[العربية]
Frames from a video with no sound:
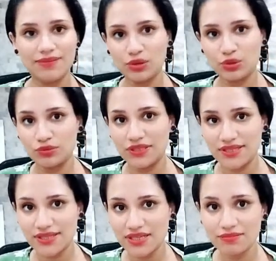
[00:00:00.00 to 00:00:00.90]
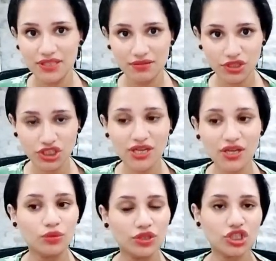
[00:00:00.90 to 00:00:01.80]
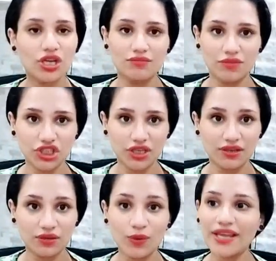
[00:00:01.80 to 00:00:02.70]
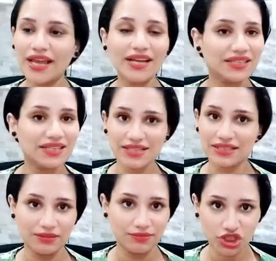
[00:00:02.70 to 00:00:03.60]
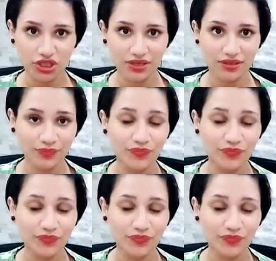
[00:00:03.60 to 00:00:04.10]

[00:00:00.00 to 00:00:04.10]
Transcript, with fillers: بالكم كتير من المشاكل وانشاء المشاكل واي حاجه تستدعي مشاكل